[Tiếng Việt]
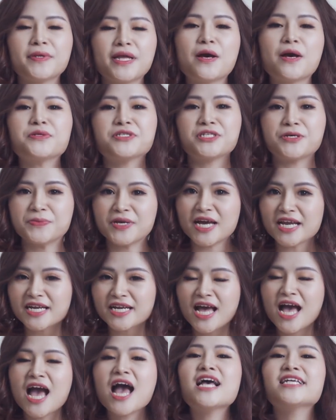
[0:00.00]
theo sớm nhất.
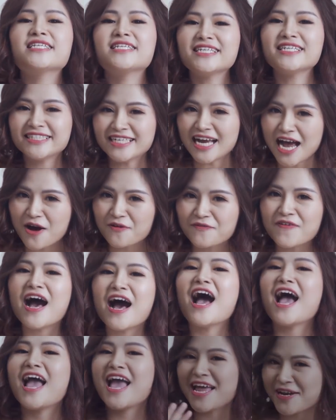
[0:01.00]
Xin chào
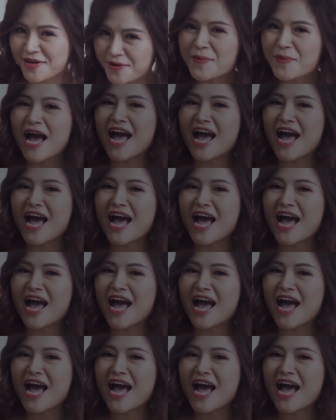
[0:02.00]
và hẹn gặp